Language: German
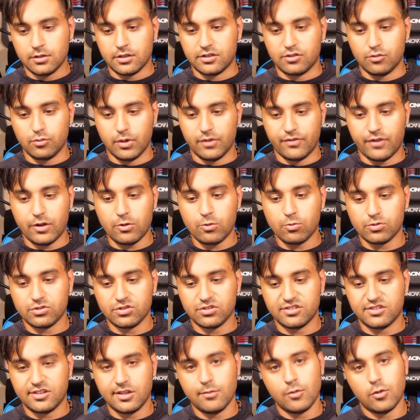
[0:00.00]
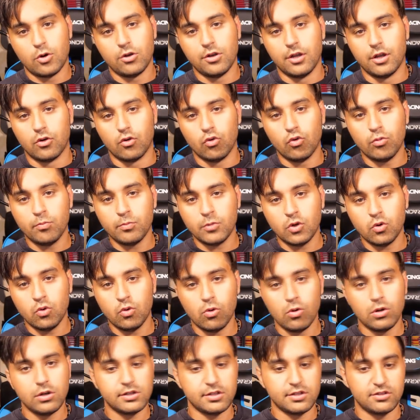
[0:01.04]
das Überwachungssystem auch nach oben
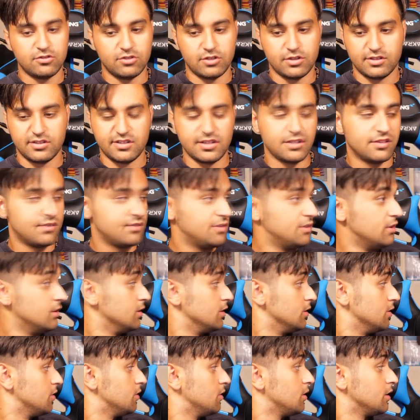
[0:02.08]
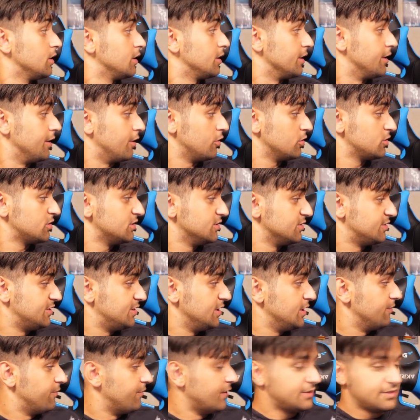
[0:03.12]
geholt, sodass ich jetzt hier genauestens
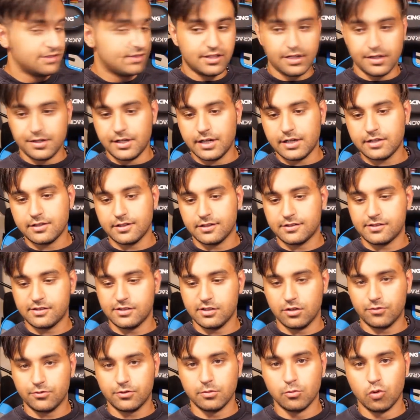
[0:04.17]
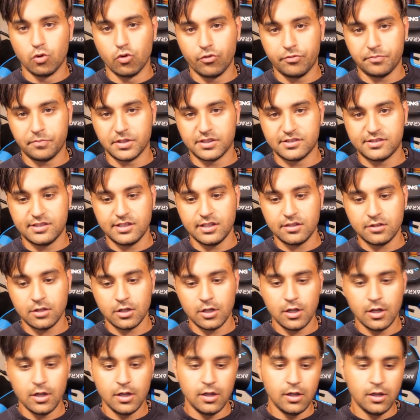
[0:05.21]
sehe, was in der Nacht jetzt hier auf dem Hof passiert.
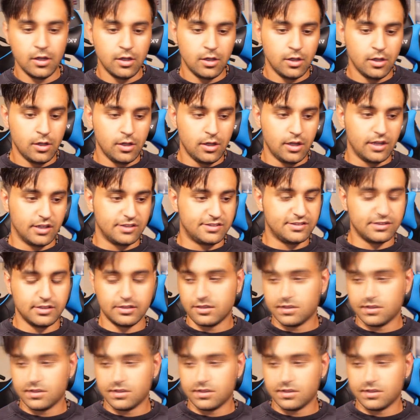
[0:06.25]
Es